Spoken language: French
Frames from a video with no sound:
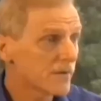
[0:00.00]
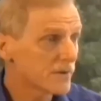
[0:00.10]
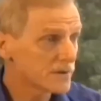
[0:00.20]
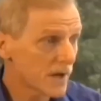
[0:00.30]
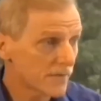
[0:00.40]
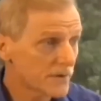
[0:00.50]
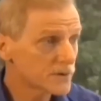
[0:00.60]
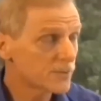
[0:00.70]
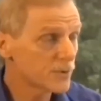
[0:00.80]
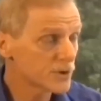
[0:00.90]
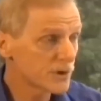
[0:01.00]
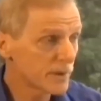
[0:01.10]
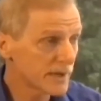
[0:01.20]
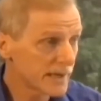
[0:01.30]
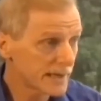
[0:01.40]
Elle va, se purger
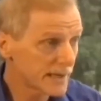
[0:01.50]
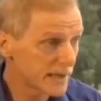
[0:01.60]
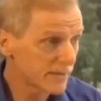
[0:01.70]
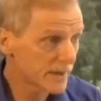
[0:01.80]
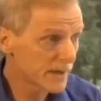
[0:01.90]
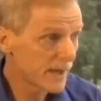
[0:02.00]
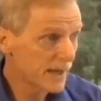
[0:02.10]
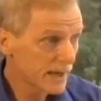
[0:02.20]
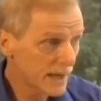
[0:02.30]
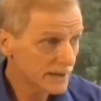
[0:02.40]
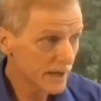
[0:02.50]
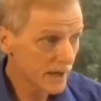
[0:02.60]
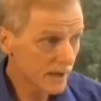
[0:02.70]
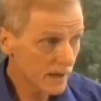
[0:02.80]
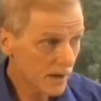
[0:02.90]
par les quatre éléments. La
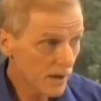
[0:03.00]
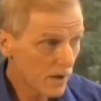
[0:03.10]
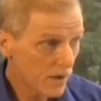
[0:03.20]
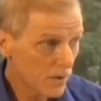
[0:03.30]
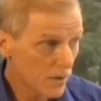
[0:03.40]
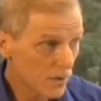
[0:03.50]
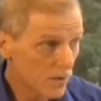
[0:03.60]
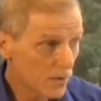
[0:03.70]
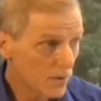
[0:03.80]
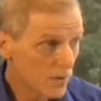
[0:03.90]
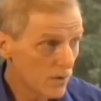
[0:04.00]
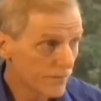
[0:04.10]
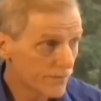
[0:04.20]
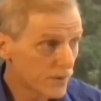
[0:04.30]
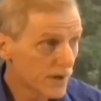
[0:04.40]
terre, l'eau,
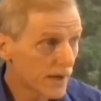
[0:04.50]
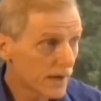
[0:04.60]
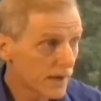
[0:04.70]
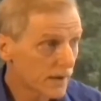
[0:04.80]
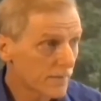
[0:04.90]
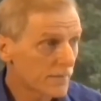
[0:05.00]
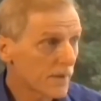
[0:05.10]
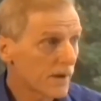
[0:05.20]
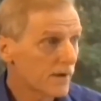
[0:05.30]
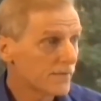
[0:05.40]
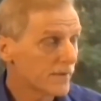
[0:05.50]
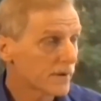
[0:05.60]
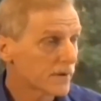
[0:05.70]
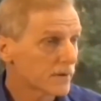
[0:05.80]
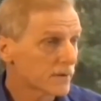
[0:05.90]
le feu et l'air.
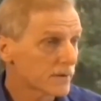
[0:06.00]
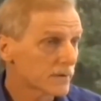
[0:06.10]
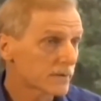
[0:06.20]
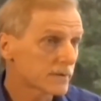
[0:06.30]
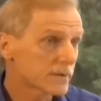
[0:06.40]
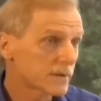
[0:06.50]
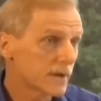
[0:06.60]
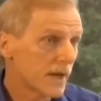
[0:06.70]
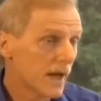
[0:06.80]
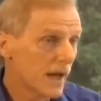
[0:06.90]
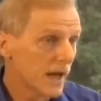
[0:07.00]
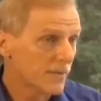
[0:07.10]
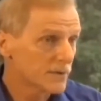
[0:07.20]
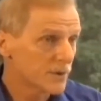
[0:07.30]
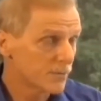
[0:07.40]
Fait que, euh,
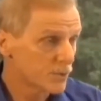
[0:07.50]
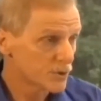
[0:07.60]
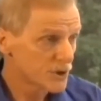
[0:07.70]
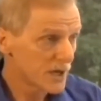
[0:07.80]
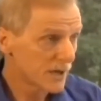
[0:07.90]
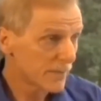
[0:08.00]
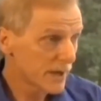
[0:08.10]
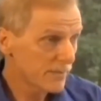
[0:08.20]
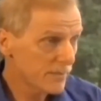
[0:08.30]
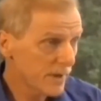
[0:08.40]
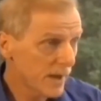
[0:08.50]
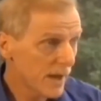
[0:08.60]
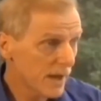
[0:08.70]
elle va se purger elle-même.